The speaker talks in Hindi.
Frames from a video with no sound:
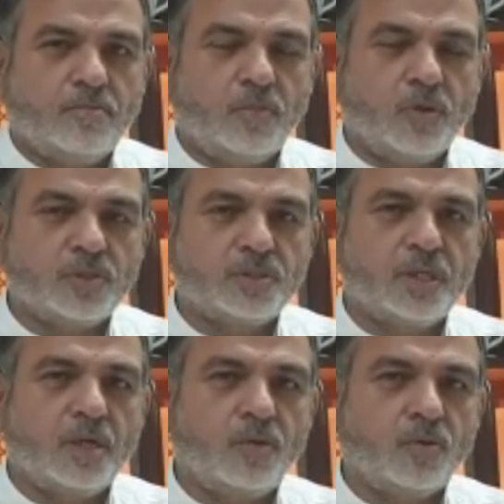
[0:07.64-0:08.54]
बहुत
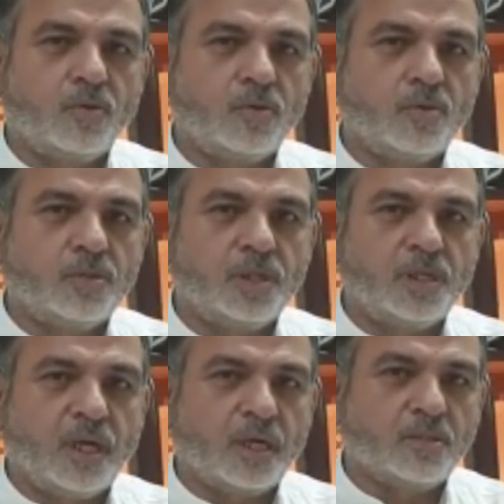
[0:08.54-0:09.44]
सारे लोगों को ये
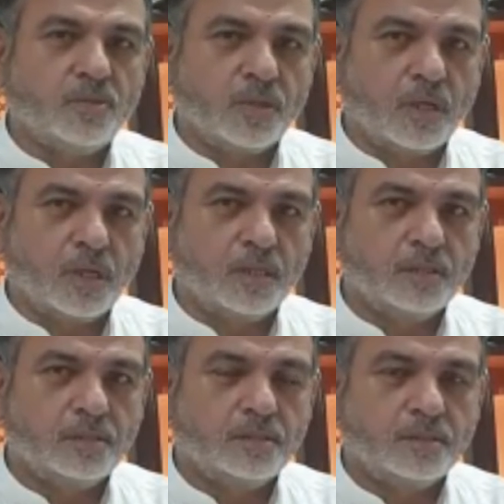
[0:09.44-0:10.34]
याद होगा
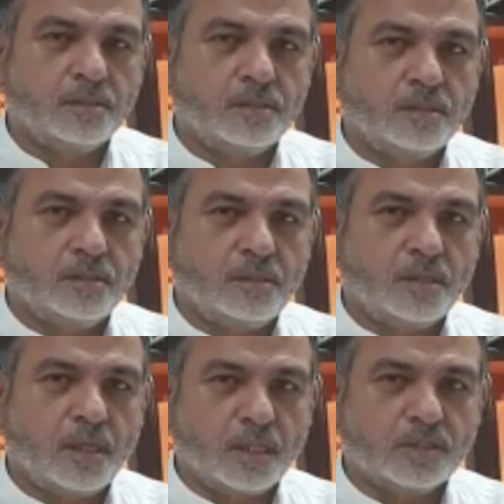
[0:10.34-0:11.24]

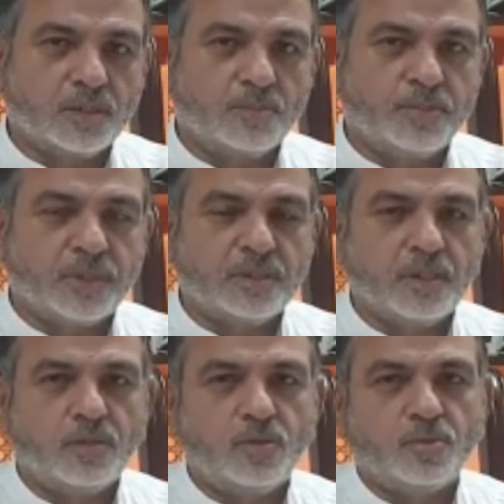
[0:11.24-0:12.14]
ख़ास तौर पर
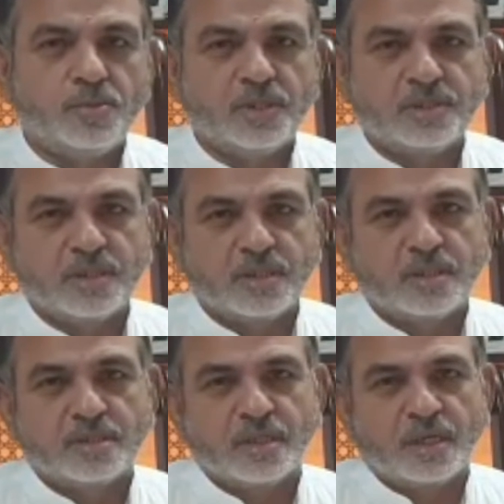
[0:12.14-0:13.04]
जिनकी उम्र
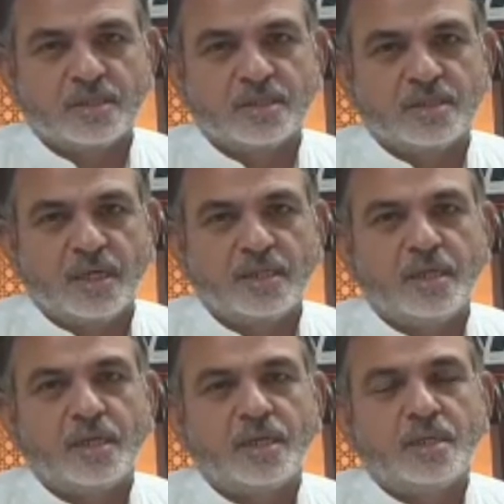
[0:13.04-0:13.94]
सत्तर साल से जायद
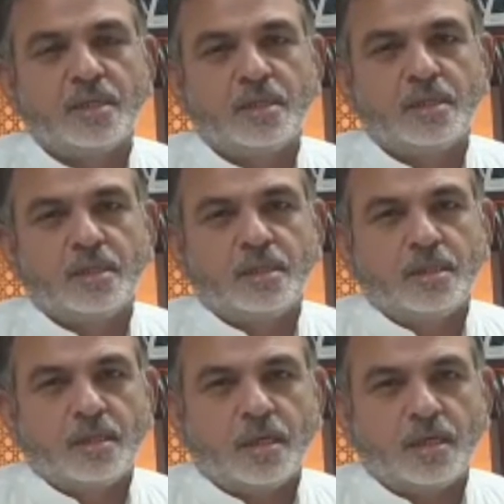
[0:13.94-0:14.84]
है
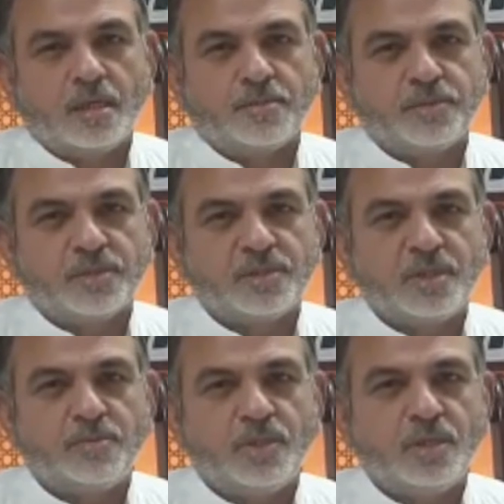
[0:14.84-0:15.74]
कि जब
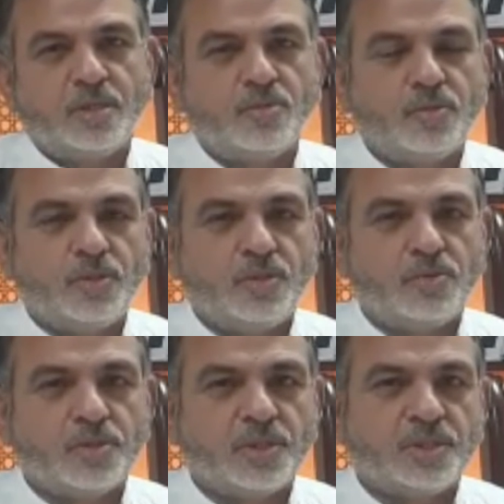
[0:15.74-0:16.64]
तकसीम हिंद हुई
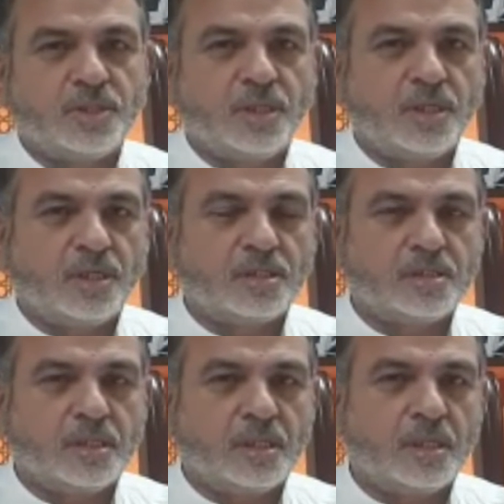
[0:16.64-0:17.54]
तो किस तरीके
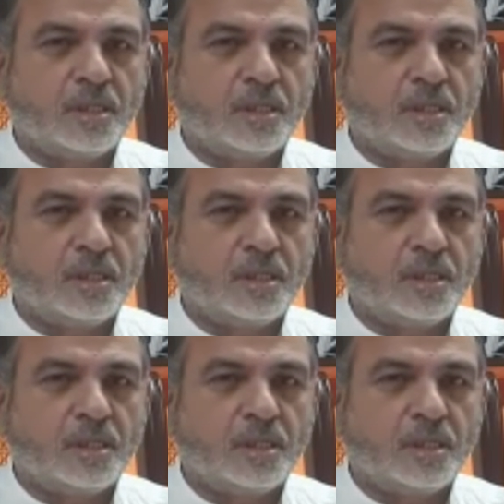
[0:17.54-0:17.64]
से